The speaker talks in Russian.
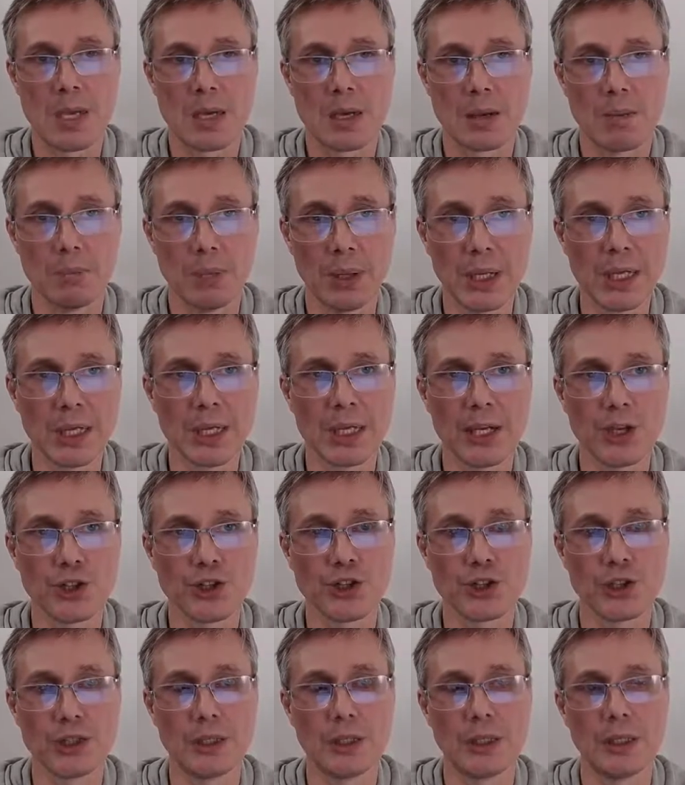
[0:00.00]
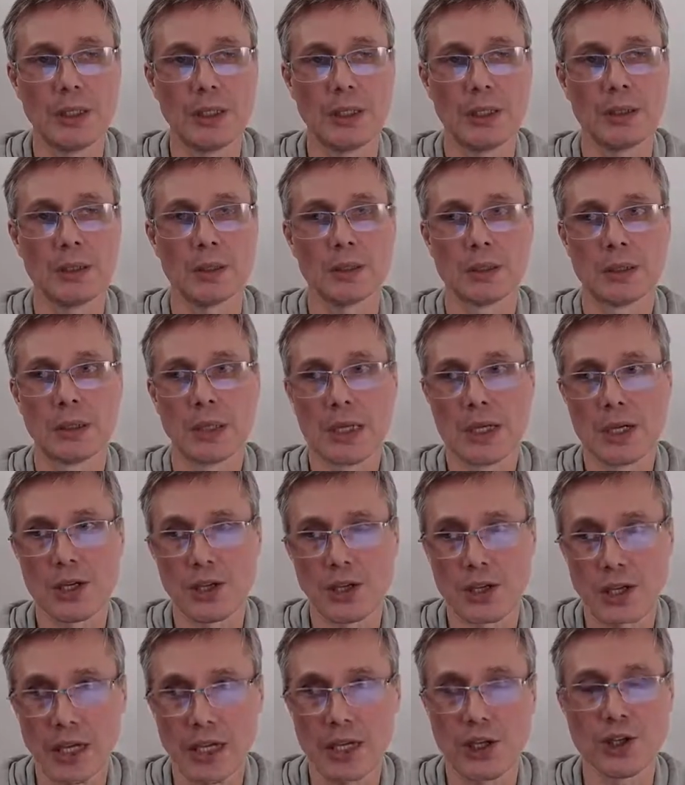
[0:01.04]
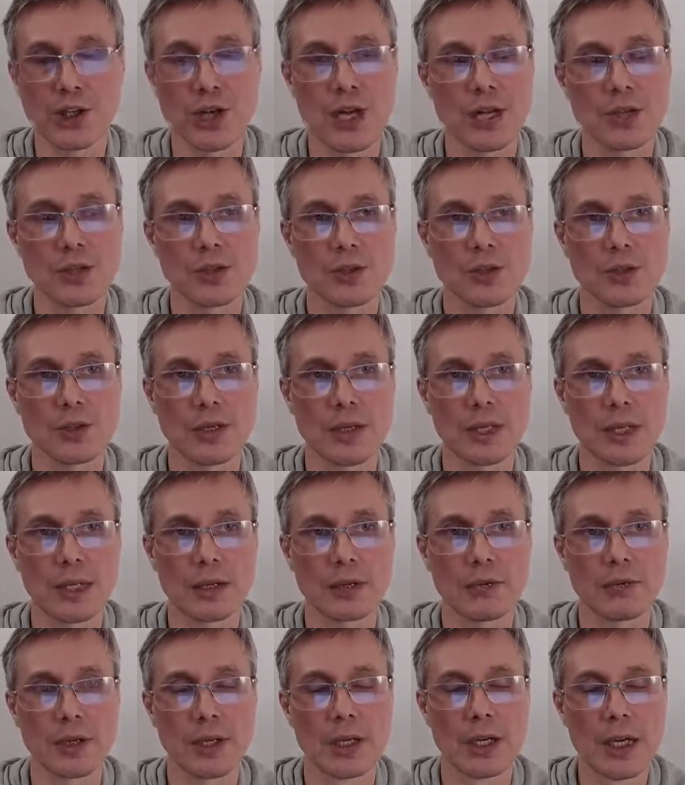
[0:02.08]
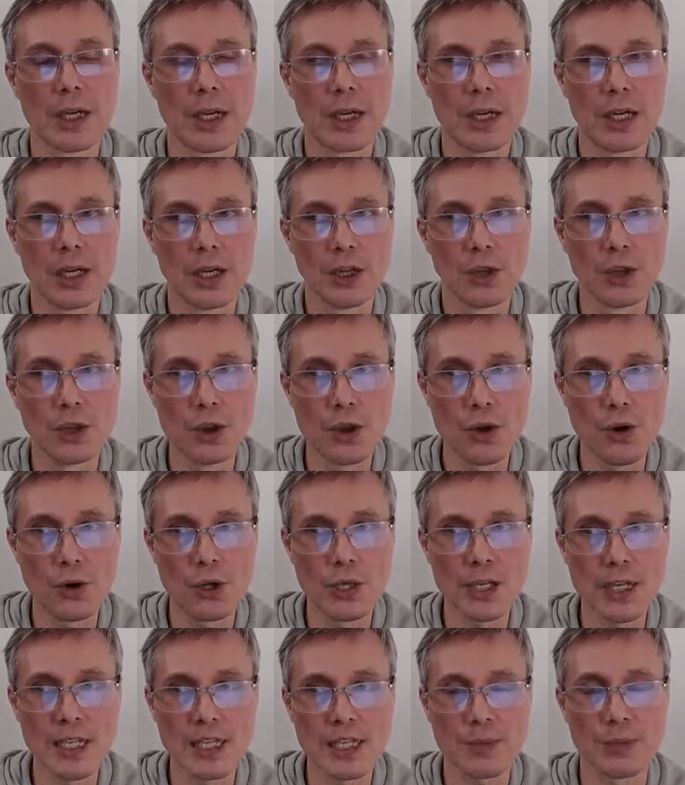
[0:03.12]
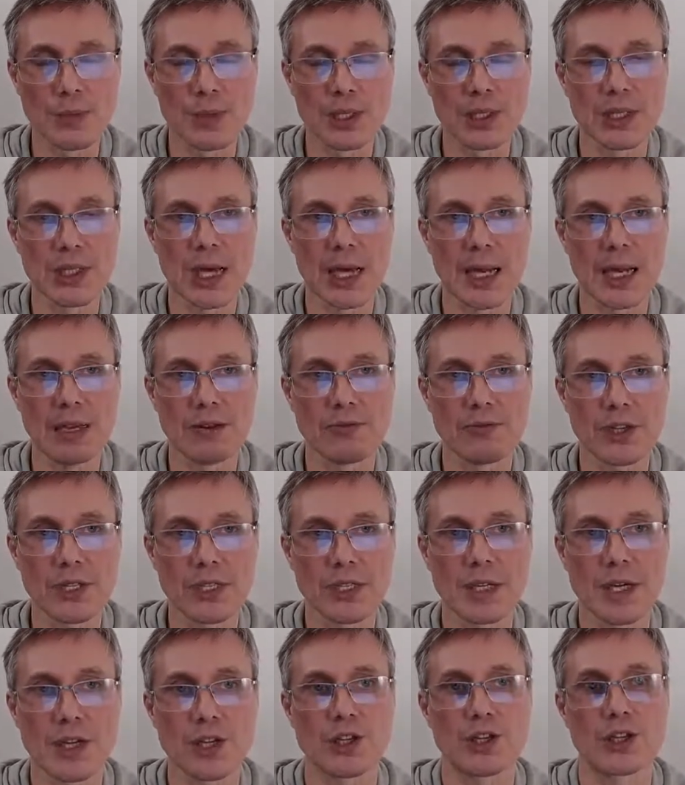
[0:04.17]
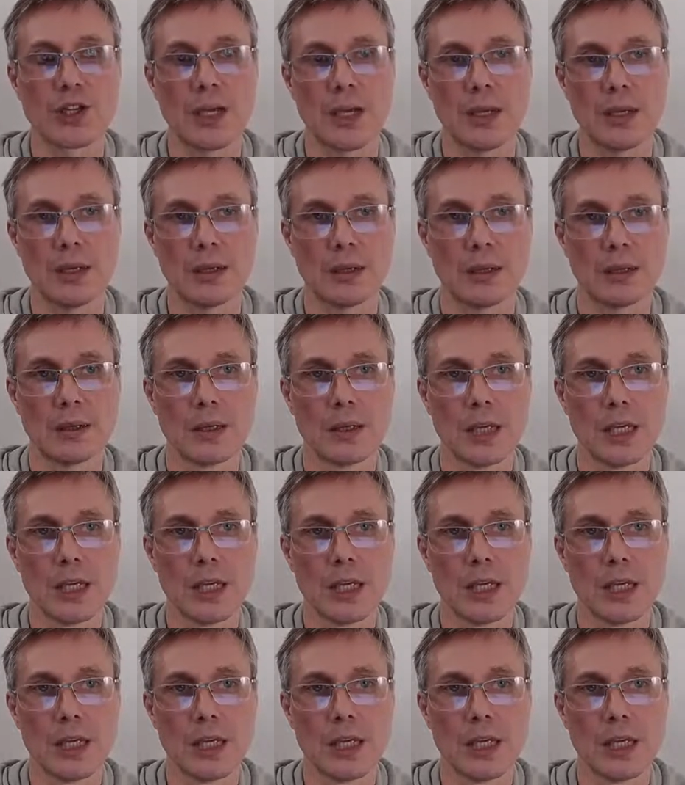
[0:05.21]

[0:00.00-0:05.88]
были крещены, стали частью церкви, но не испытали возрождения.